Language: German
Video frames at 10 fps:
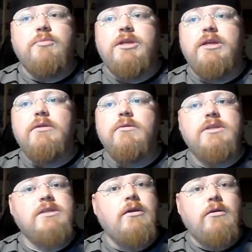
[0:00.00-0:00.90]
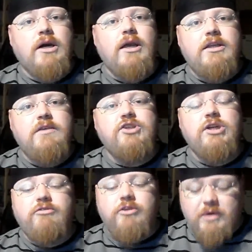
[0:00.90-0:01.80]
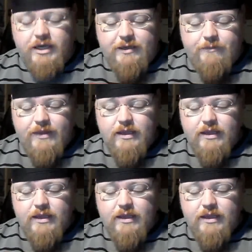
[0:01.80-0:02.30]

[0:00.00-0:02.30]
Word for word: dominiert und es ging auch relativ schnell vorbei.